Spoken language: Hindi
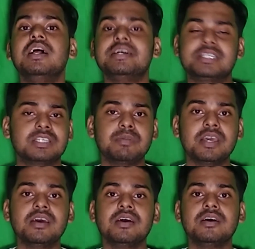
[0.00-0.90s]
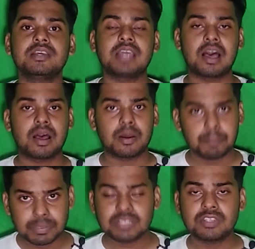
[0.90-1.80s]
जैसा भी है या
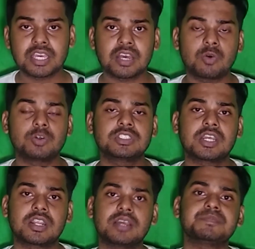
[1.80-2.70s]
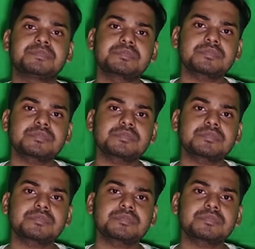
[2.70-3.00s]
बी का कोर्स कर रहे हैं